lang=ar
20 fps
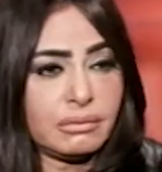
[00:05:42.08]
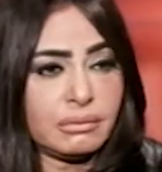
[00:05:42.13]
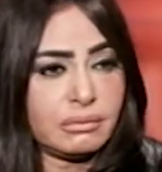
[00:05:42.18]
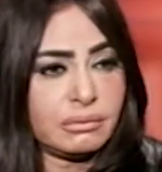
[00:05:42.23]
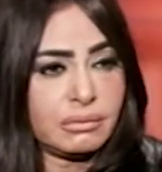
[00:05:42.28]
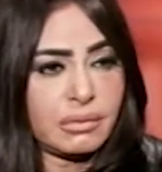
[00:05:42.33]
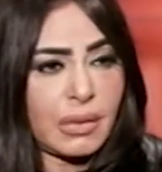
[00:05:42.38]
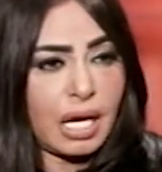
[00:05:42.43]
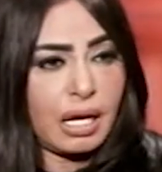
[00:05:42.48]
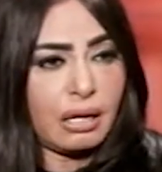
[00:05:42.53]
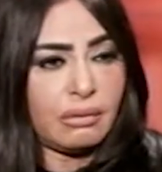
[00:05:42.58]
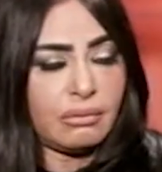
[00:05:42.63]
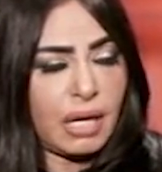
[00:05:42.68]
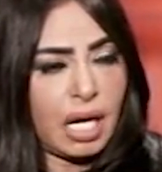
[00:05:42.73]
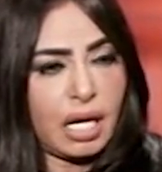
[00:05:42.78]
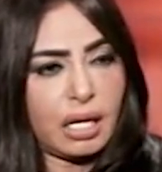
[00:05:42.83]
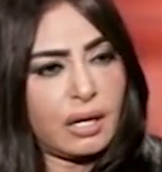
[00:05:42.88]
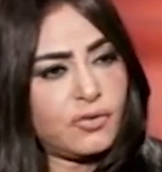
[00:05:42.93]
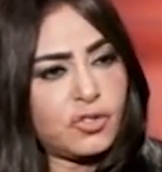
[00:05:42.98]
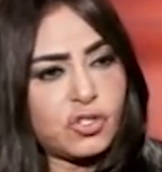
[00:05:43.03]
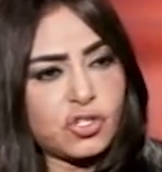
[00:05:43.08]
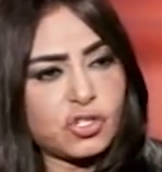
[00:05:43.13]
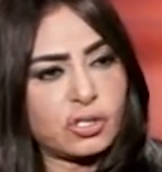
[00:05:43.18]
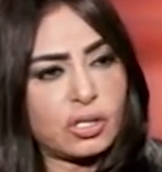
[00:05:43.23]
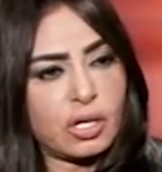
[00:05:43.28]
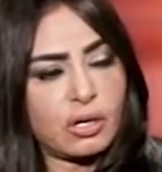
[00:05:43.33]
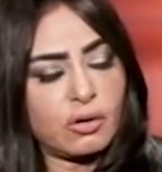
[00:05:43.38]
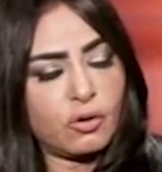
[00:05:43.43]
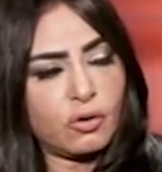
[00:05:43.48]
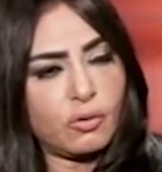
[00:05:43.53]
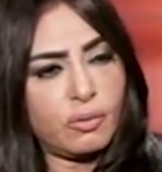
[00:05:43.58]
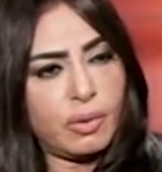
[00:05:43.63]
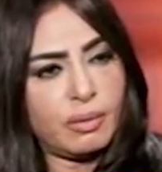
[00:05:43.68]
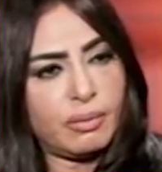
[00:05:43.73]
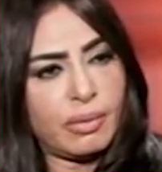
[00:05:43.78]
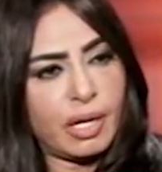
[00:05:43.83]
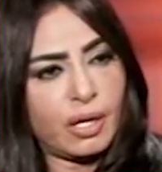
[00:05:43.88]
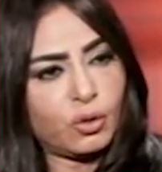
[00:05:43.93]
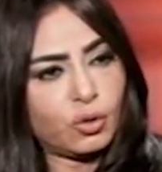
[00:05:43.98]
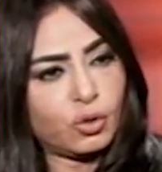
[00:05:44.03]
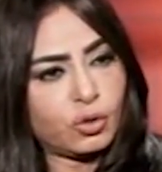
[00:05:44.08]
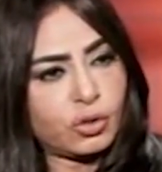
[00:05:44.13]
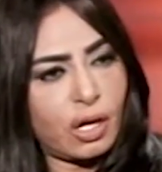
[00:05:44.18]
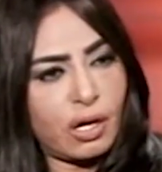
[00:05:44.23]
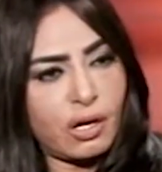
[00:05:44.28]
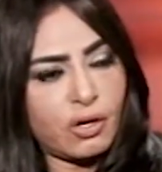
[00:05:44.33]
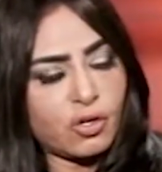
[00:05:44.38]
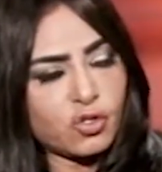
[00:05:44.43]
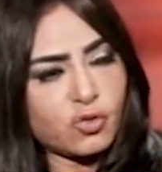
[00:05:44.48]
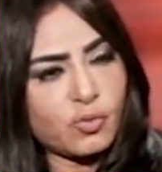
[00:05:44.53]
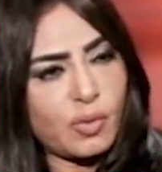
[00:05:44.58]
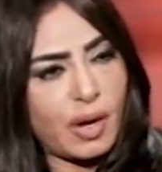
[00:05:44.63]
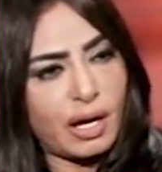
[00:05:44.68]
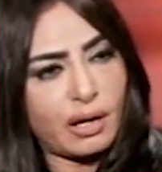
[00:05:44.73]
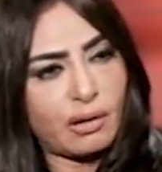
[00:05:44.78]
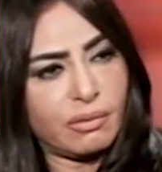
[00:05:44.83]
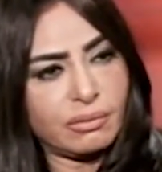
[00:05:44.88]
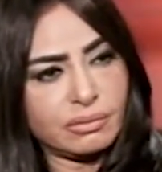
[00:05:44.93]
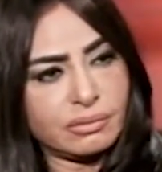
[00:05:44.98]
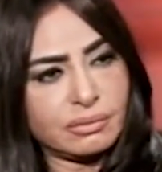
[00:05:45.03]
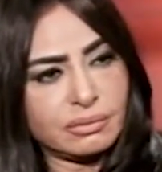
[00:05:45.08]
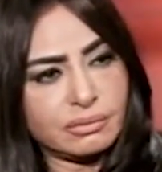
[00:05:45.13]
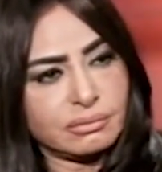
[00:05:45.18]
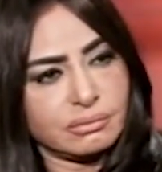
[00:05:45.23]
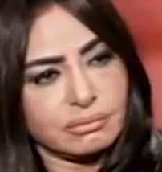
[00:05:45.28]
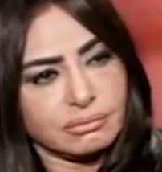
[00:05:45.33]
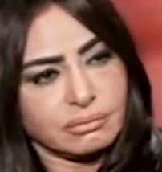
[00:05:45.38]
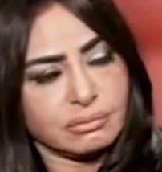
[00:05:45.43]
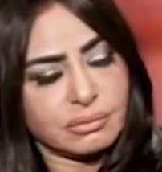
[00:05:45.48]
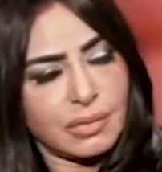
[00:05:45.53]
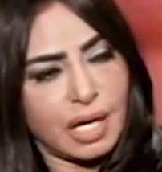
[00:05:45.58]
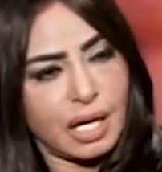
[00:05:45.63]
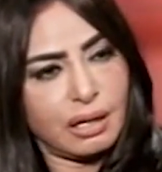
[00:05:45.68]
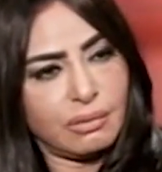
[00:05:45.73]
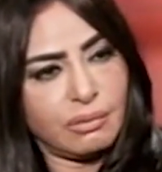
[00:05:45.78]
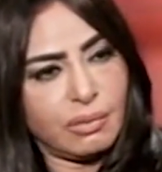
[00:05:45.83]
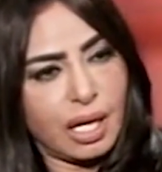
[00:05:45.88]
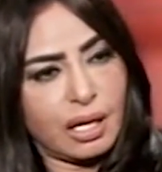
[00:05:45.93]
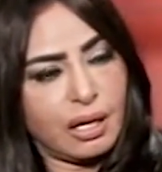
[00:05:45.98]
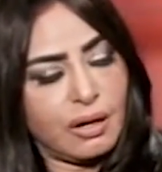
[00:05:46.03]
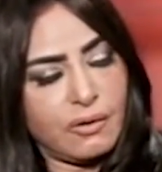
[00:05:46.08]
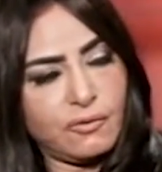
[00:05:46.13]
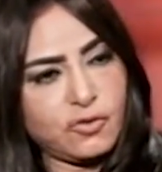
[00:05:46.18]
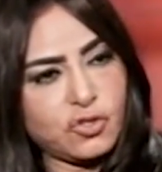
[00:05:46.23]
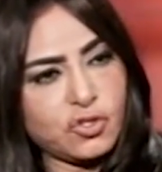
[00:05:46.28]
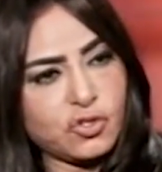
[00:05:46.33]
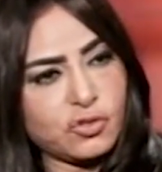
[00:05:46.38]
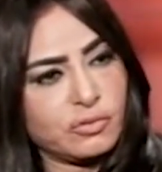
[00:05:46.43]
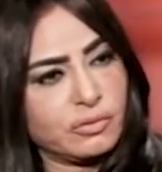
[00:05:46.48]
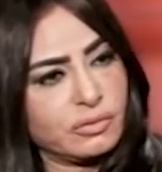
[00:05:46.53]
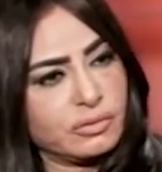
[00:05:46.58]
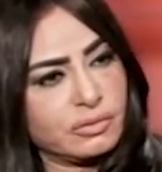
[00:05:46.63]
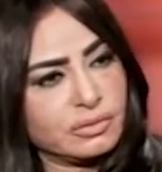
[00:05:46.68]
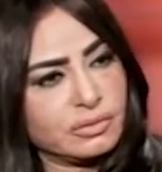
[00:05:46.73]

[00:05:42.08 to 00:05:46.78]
ما ما اعرفش تجربه ما خضتهاش ما ما اعرفش